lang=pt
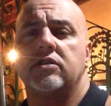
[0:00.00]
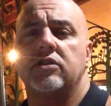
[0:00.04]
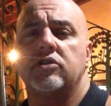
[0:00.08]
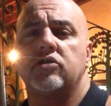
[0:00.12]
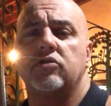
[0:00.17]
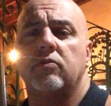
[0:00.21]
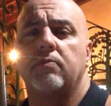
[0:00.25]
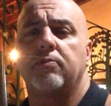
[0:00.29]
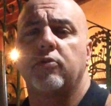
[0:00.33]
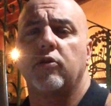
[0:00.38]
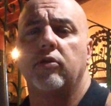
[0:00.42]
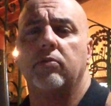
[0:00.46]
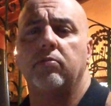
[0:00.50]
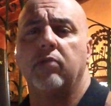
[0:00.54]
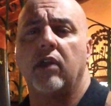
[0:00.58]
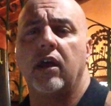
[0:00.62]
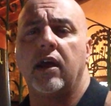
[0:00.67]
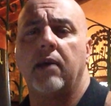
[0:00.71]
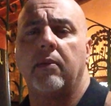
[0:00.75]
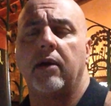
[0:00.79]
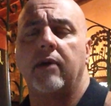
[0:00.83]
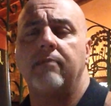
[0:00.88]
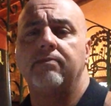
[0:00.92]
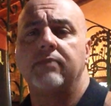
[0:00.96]
existe um
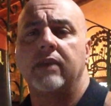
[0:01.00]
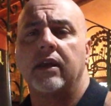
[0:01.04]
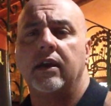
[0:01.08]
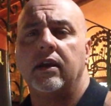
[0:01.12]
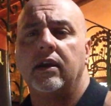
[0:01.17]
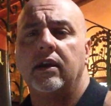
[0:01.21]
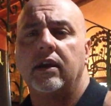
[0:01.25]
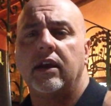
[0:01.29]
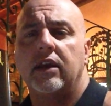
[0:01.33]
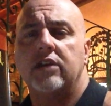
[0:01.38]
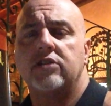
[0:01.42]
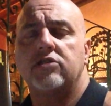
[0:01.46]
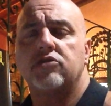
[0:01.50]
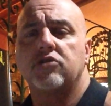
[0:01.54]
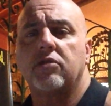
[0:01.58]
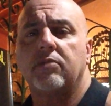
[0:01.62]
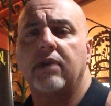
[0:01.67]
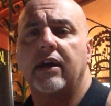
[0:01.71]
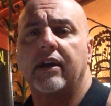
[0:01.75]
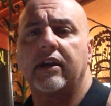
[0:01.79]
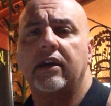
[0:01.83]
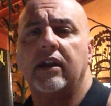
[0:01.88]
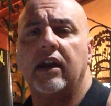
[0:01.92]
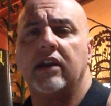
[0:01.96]
problema em se
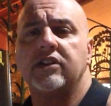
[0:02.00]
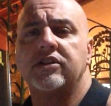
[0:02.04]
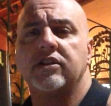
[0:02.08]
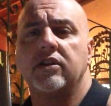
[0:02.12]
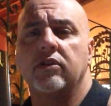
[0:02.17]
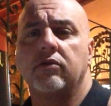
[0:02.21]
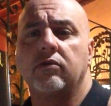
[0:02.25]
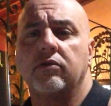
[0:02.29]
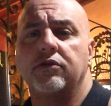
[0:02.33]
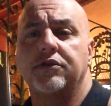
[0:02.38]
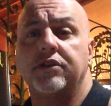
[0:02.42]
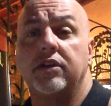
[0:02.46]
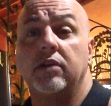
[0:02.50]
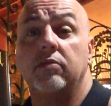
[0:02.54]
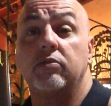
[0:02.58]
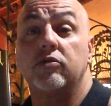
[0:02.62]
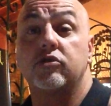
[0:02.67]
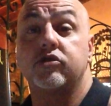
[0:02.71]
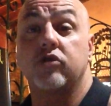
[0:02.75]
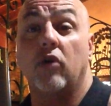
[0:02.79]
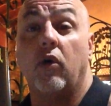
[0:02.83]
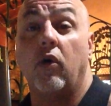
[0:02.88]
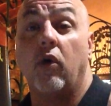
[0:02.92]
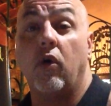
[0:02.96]
tomar creatina com
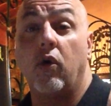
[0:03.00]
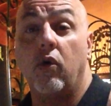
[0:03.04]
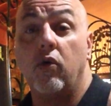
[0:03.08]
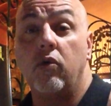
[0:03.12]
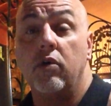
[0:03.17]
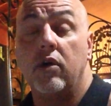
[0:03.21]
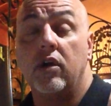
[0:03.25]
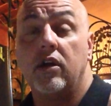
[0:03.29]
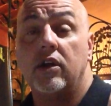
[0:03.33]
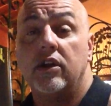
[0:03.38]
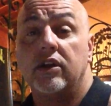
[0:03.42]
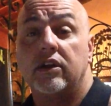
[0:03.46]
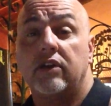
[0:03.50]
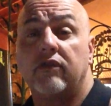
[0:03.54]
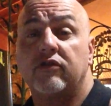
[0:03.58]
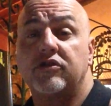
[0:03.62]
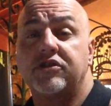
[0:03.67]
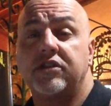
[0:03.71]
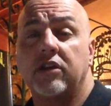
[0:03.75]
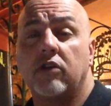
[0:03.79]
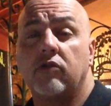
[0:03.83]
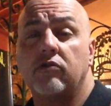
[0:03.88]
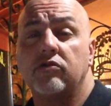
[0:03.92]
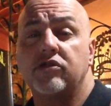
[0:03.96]
tribulus ou que
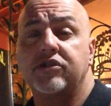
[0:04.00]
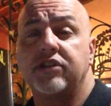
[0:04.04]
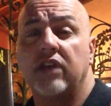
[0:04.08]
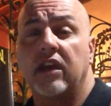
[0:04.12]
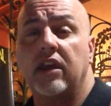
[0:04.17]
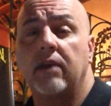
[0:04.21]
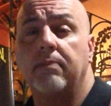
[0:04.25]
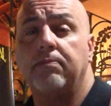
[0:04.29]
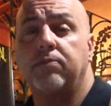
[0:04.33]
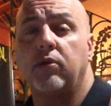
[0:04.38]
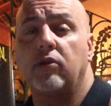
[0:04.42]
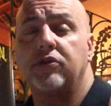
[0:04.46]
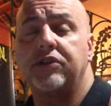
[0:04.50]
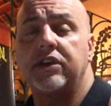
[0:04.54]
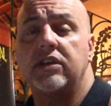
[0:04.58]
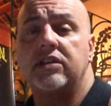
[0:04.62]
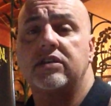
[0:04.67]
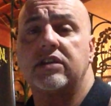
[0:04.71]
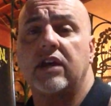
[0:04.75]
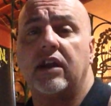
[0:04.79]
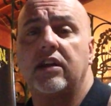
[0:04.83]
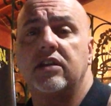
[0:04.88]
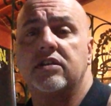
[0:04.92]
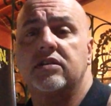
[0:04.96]
você consegue
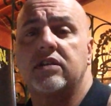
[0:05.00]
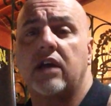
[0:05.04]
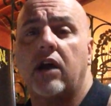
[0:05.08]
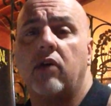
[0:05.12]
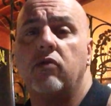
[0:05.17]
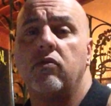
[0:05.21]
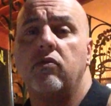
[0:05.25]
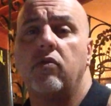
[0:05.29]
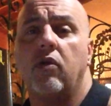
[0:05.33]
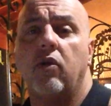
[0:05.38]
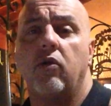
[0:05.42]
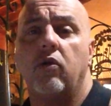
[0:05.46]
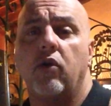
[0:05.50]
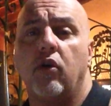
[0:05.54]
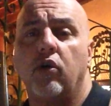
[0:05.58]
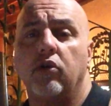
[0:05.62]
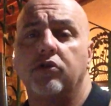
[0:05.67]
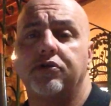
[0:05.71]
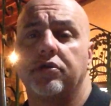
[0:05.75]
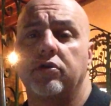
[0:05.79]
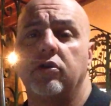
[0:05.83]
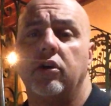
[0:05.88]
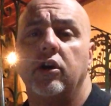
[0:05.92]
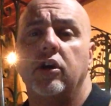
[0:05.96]
potencializar um ou
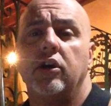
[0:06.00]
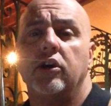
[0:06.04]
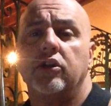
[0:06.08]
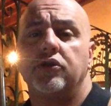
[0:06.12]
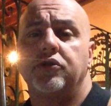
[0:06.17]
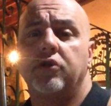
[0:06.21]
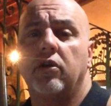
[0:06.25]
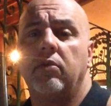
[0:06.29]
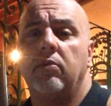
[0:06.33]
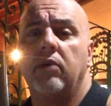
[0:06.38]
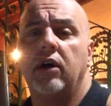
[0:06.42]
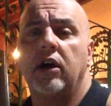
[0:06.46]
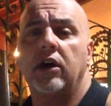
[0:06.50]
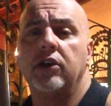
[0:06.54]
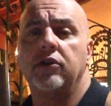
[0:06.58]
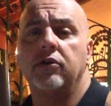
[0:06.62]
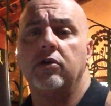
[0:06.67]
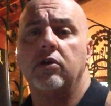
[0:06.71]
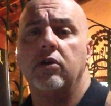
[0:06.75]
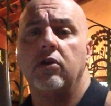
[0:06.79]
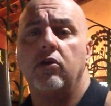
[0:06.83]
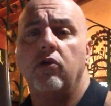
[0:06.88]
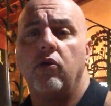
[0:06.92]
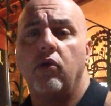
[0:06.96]
outro
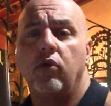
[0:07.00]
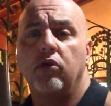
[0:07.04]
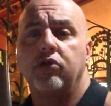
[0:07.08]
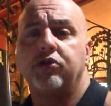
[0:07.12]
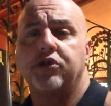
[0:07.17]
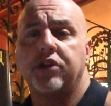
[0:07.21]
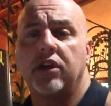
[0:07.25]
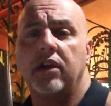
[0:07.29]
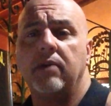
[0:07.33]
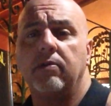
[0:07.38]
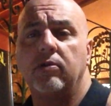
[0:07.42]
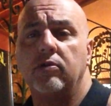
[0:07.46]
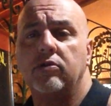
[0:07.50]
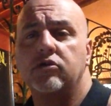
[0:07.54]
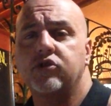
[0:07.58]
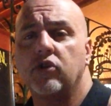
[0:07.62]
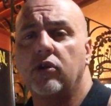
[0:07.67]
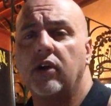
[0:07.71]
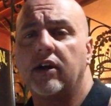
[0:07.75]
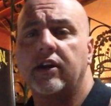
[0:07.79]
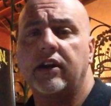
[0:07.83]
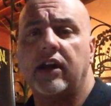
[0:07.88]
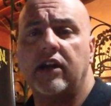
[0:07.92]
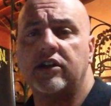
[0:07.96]
tomando o tribulus
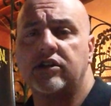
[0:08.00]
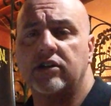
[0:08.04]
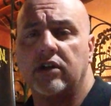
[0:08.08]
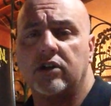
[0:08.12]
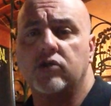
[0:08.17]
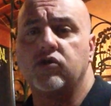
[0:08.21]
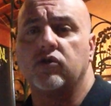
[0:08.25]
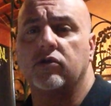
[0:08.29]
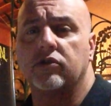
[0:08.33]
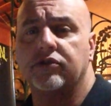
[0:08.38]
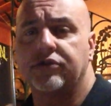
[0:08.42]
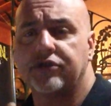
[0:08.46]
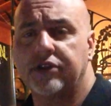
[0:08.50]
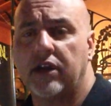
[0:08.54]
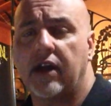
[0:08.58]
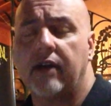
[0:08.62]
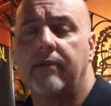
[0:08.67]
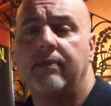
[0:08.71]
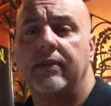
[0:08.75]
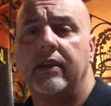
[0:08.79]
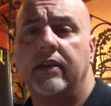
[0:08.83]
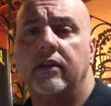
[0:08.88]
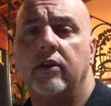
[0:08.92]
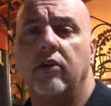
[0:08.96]
ou a creatina juntos,
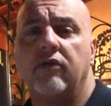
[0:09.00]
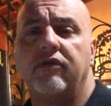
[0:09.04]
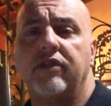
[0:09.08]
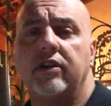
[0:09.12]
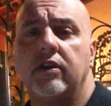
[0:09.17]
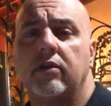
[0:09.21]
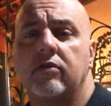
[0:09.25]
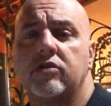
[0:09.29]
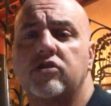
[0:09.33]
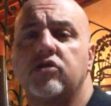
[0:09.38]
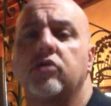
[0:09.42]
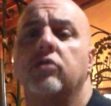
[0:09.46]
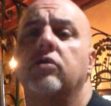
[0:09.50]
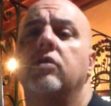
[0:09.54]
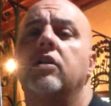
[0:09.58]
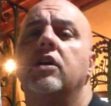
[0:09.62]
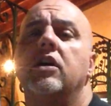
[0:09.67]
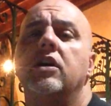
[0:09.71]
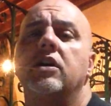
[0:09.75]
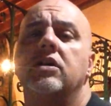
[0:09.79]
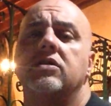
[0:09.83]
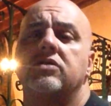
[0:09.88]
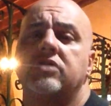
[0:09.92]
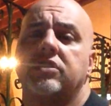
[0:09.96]
tá? Não vi nenhum estudo.
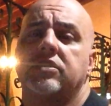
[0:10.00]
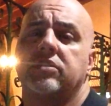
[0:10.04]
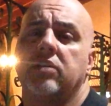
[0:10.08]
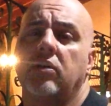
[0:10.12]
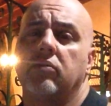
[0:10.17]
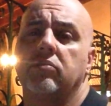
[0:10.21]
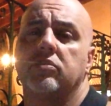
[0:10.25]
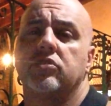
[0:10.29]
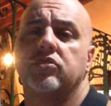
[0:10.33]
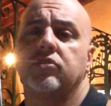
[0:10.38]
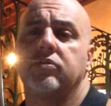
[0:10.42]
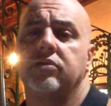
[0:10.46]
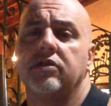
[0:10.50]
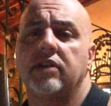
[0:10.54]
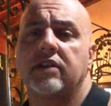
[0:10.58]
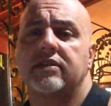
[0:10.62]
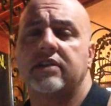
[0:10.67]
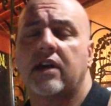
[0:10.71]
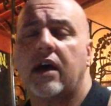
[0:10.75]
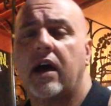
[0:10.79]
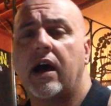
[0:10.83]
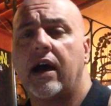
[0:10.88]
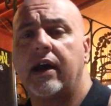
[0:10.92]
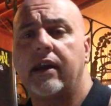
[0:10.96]
Se vocês têm algum estudo
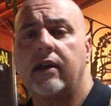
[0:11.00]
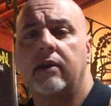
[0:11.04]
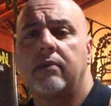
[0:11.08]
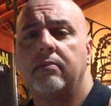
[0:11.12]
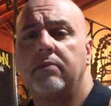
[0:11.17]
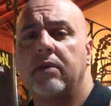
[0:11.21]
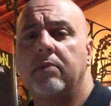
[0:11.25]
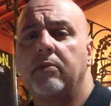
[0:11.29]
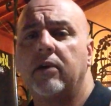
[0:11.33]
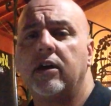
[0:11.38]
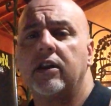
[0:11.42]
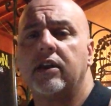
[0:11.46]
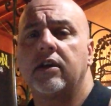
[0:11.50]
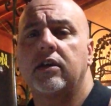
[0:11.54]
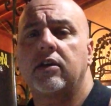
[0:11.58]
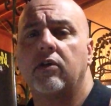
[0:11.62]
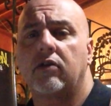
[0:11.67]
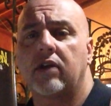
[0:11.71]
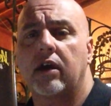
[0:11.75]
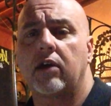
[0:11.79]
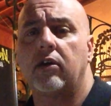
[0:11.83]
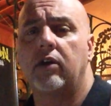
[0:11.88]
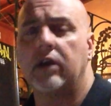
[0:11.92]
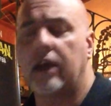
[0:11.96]
nessa área, me manda que
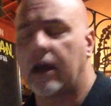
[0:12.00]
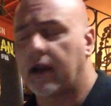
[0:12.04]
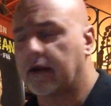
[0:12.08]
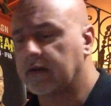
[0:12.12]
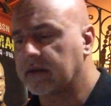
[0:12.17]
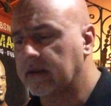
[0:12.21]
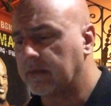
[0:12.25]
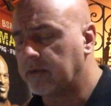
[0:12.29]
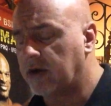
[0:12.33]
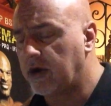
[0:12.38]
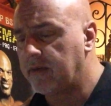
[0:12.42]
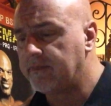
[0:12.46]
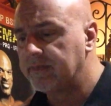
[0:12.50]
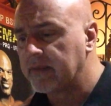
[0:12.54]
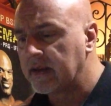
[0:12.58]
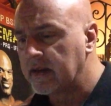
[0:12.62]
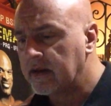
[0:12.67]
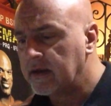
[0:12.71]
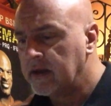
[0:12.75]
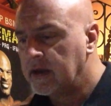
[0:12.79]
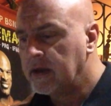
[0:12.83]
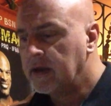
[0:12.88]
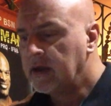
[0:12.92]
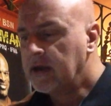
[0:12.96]
eu quero olhar, tá
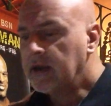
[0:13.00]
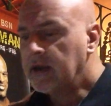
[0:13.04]
bom?